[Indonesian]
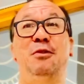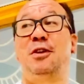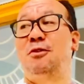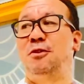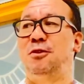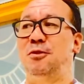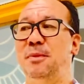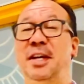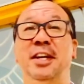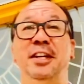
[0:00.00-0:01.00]
gedung itu
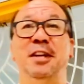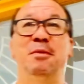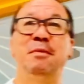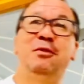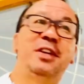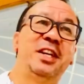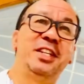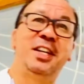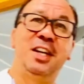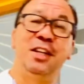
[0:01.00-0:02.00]
bagian dari membangun
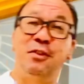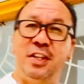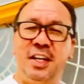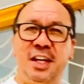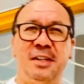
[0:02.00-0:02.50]
kerajaan Allah itu tidak?